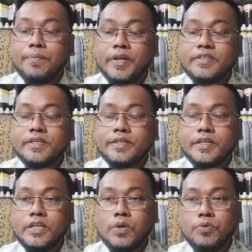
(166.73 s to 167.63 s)
এই
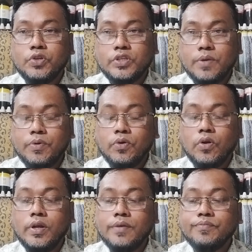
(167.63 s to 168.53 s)
মেডিসিনটি নিয়মিত সেবন
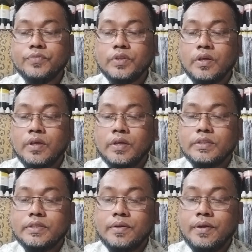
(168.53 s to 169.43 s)
করলে
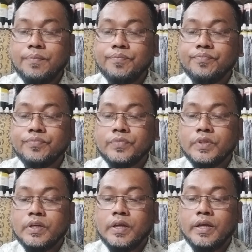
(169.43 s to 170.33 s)
যে
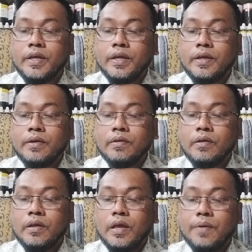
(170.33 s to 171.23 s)
হ্যাঁ
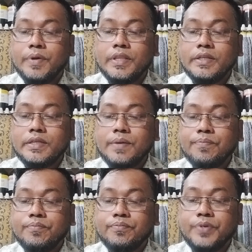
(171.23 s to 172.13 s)
আমাদের যে
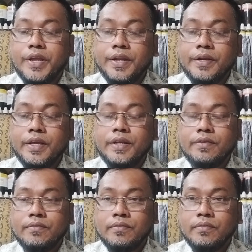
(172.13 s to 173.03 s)
ব্রেনের
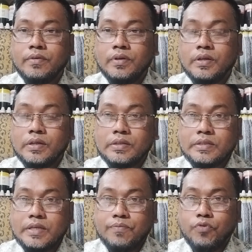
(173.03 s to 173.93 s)

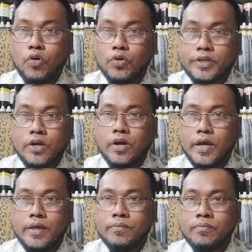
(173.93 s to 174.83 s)
যে ফলোটা
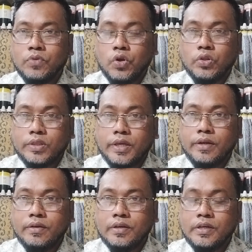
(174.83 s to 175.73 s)
হয়
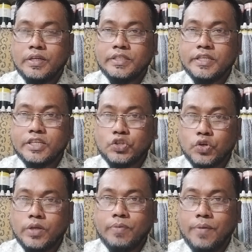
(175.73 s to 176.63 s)
রক্তে সেটা
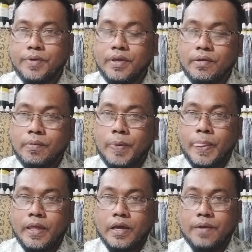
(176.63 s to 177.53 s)
সঠিকভাবে
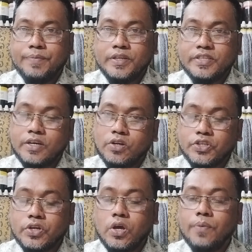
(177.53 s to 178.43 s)
আপনার
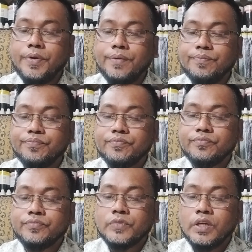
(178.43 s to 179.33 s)
সার্কুলেশন হবে
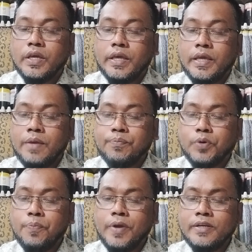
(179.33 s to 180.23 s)

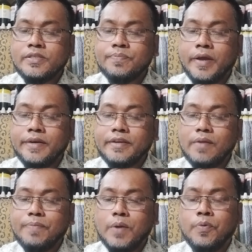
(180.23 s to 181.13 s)
ইম্প্রুভমেন্টস
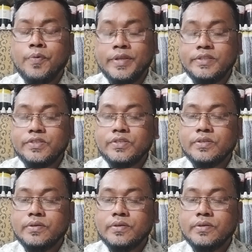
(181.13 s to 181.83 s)
মেন্টাল পারফরমেন্স